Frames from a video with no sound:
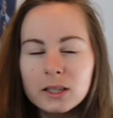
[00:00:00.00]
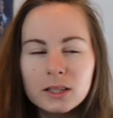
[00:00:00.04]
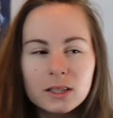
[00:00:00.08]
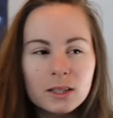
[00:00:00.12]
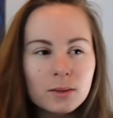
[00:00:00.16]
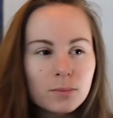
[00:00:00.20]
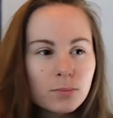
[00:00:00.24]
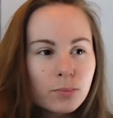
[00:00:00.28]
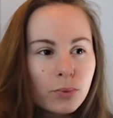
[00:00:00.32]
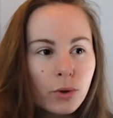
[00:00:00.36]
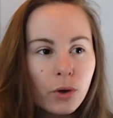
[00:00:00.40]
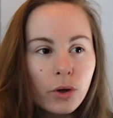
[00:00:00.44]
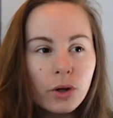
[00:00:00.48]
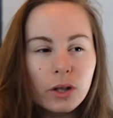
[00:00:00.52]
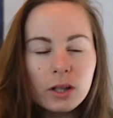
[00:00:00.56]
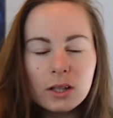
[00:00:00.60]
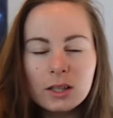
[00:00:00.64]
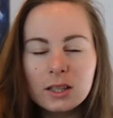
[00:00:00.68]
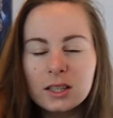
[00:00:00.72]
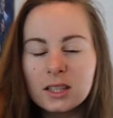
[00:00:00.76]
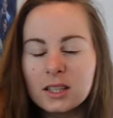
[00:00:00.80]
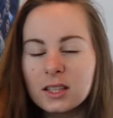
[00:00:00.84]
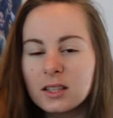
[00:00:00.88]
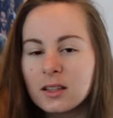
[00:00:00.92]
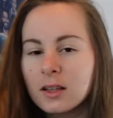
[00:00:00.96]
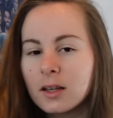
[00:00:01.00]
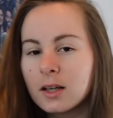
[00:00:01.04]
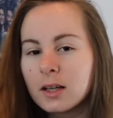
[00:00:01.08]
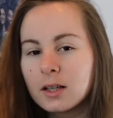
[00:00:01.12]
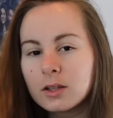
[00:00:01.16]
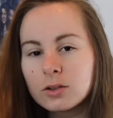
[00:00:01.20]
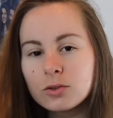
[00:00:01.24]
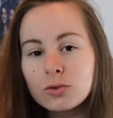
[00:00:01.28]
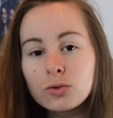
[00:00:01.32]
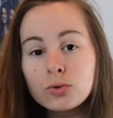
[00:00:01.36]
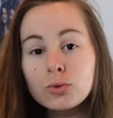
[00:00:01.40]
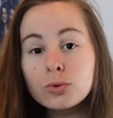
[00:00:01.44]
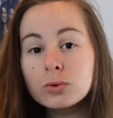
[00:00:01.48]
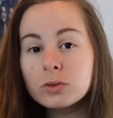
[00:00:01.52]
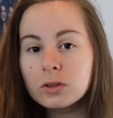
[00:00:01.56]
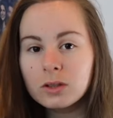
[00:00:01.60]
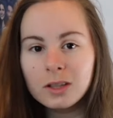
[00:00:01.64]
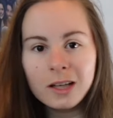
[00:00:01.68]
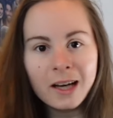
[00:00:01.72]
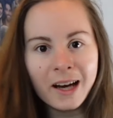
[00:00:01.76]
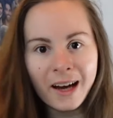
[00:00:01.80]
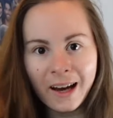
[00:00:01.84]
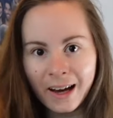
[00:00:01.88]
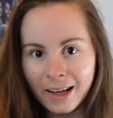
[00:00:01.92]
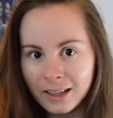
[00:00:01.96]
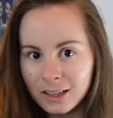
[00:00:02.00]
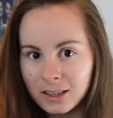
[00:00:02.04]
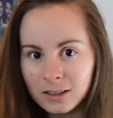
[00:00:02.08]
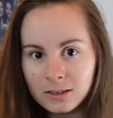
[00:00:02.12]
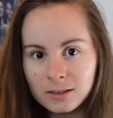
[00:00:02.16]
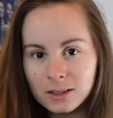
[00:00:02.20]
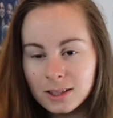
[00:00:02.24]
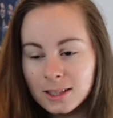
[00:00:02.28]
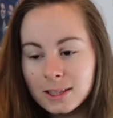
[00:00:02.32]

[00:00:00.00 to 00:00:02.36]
ni peur, ni doute, rien.